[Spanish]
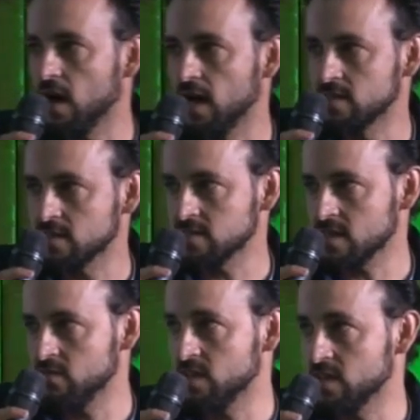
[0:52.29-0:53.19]
ante
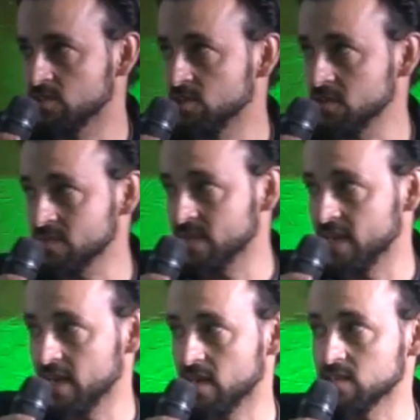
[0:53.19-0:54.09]
esa reflexión
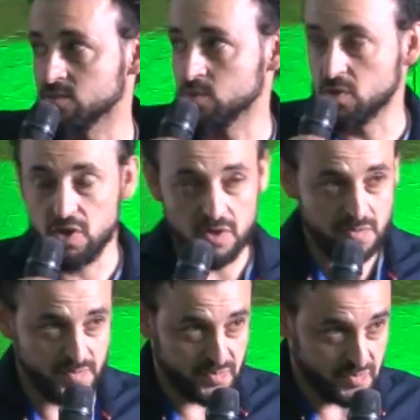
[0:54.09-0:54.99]
es que surgió